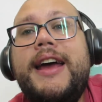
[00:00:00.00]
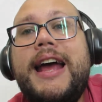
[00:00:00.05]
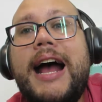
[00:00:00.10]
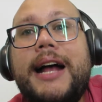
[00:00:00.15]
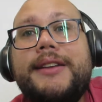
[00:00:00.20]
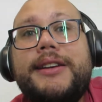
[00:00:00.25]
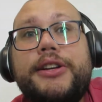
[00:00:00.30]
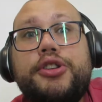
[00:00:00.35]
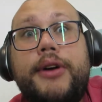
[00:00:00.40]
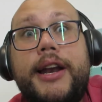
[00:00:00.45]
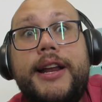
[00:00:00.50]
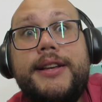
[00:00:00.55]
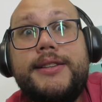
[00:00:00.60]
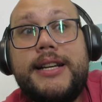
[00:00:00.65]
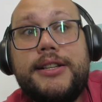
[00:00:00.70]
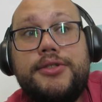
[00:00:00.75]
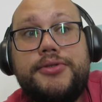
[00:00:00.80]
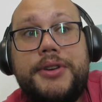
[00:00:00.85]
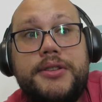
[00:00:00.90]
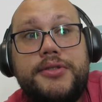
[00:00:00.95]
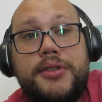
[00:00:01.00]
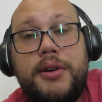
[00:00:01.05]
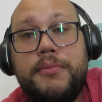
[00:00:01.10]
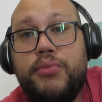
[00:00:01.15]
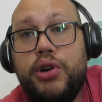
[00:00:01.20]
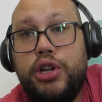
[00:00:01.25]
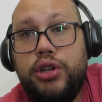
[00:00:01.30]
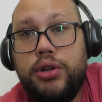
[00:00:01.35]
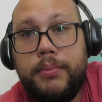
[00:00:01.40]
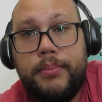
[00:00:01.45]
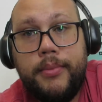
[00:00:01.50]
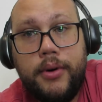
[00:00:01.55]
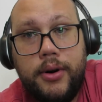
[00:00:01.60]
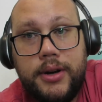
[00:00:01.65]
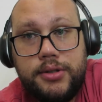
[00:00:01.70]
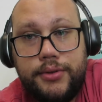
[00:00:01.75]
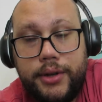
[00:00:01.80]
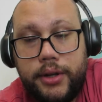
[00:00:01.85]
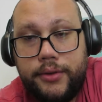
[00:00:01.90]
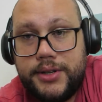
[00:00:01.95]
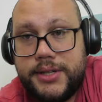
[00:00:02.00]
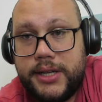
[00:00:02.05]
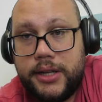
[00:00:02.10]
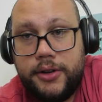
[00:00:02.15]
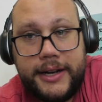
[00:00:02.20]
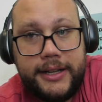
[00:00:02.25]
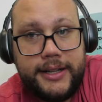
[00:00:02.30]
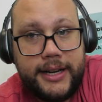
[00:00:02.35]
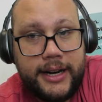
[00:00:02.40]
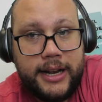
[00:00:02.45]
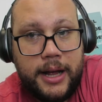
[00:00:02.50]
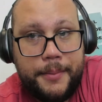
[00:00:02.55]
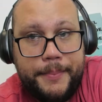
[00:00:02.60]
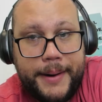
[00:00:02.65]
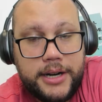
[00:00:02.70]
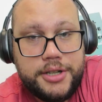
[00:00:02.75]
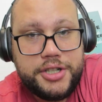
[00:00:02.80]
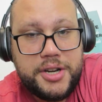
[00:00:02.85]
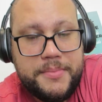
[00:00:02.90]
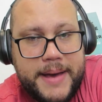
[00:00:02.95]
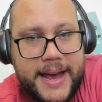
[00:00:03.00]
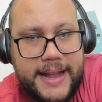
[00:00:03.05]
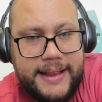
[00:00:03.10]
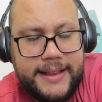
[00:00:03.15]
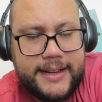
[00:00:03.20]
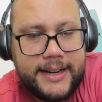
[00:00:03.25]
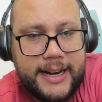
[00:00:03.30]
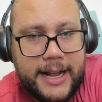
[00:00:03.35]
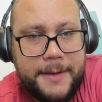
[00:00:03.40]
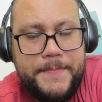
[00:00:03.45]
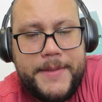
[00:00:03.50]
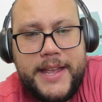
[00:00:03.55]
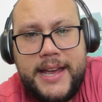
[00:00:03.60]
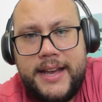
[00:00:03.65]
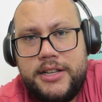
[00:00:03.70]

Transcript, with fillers: As atualizações são muito boas quando você não entra na parte beta, né?